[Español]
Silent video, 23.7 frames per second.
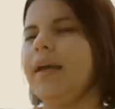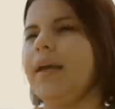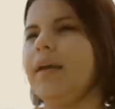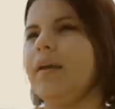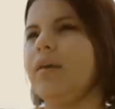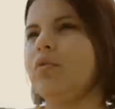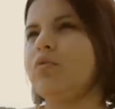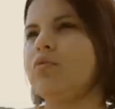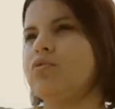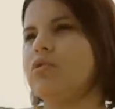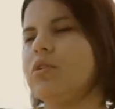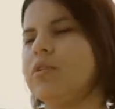E
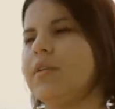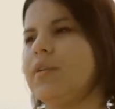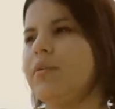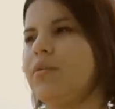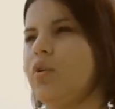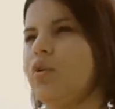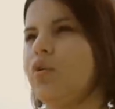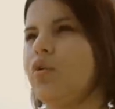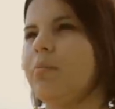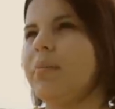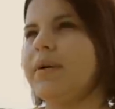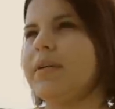incluso el
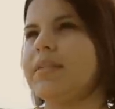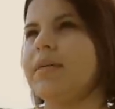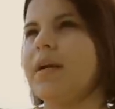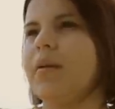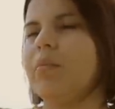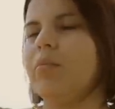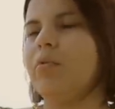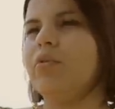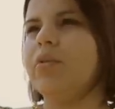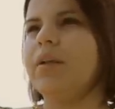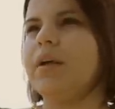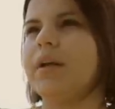Centro
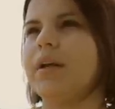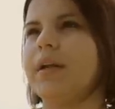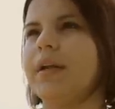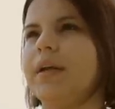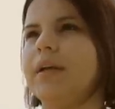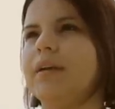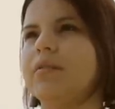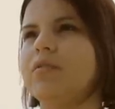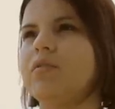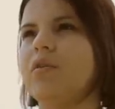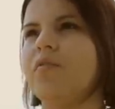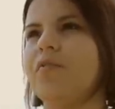Comercial
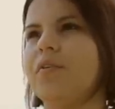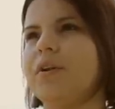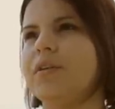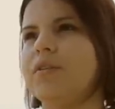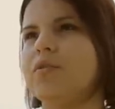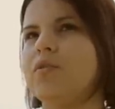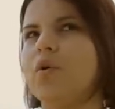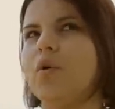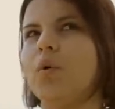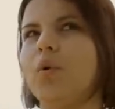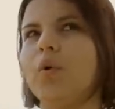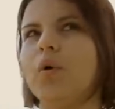Monterrey se
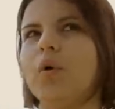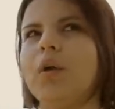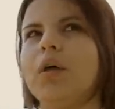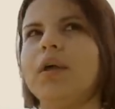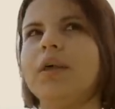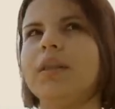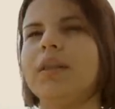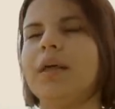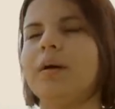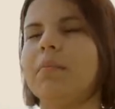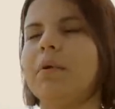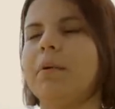ofreció
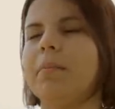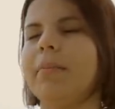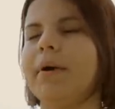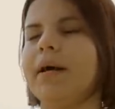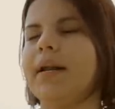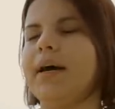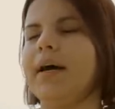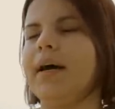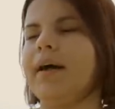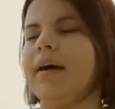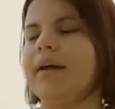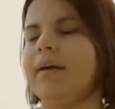también
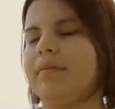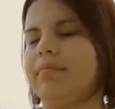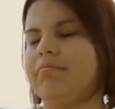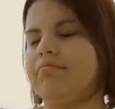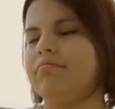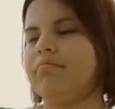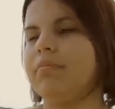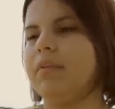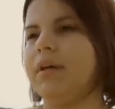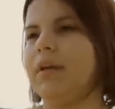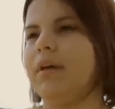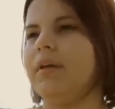para
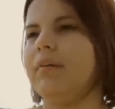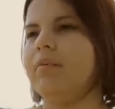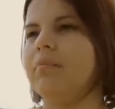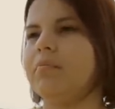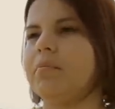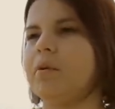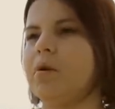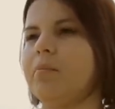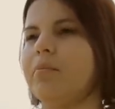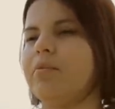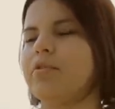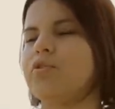
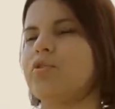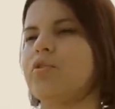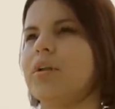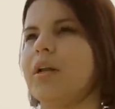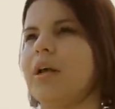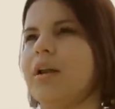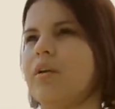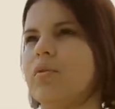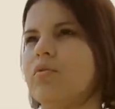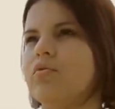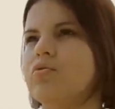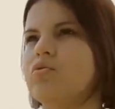
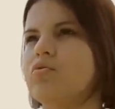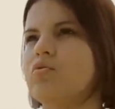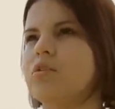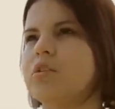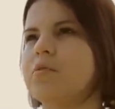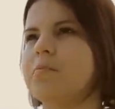proporcionarnos su